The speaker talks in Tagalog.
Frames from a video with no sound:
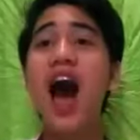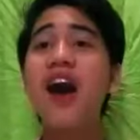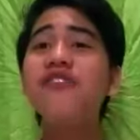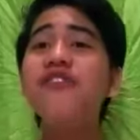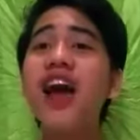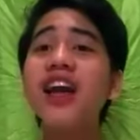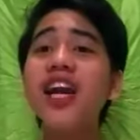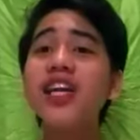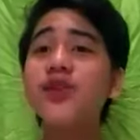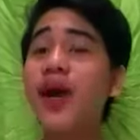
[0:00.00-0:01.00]
Ang vlog
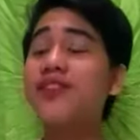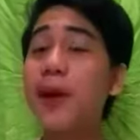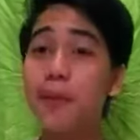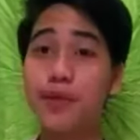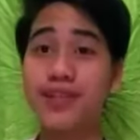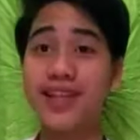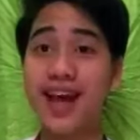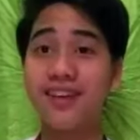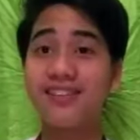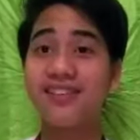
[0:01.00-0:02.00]
na ito ay tapos
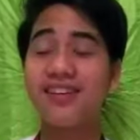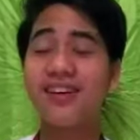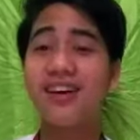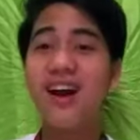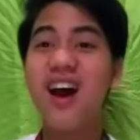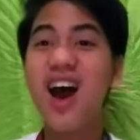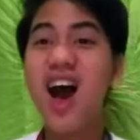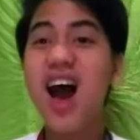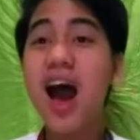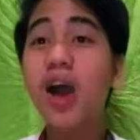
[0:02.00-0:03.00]
na.
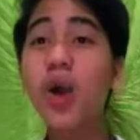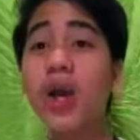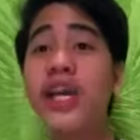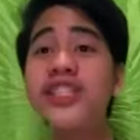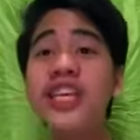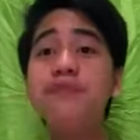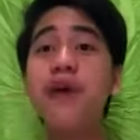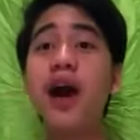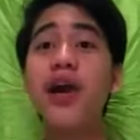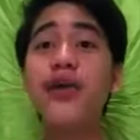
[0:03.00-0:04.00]
Kung hindi
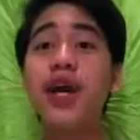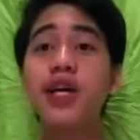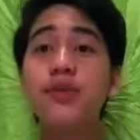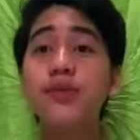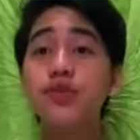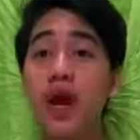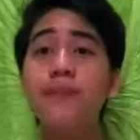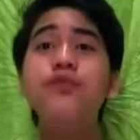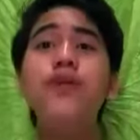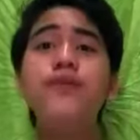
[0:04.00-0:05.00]
ba kayo
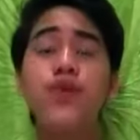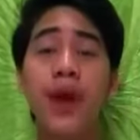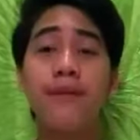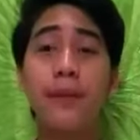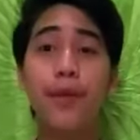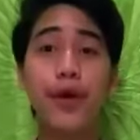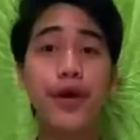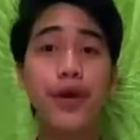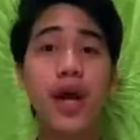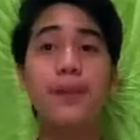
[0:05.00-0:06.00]
nakasubscribe, subscribe na po
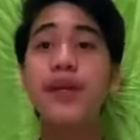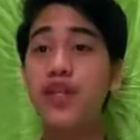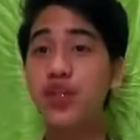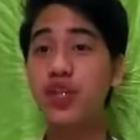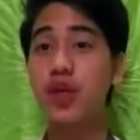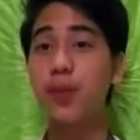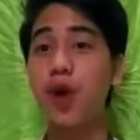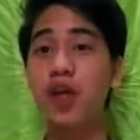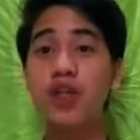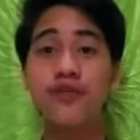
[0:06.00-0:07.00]
kayo at pindutin niyo po
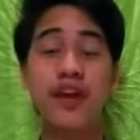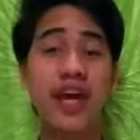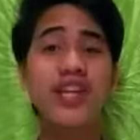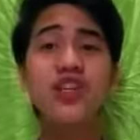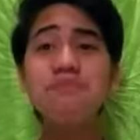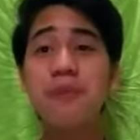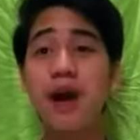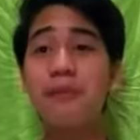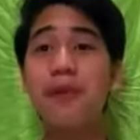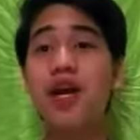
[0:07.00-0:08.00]
ang notification
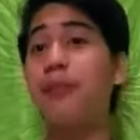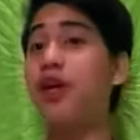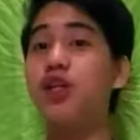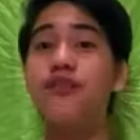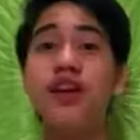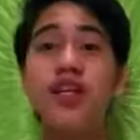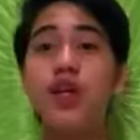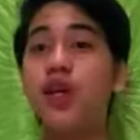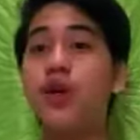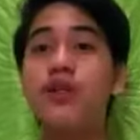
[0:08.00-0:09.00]
bell para ma-notify
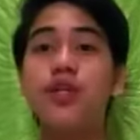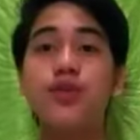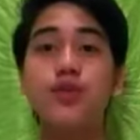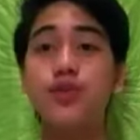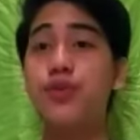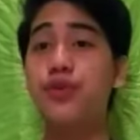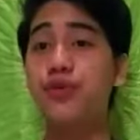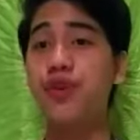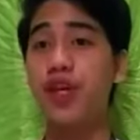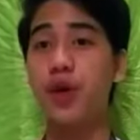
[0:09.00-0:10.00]
kayo sa susunod
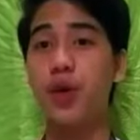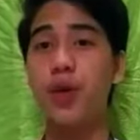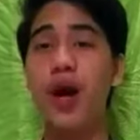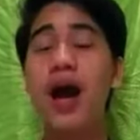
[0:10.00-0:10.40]
kong video.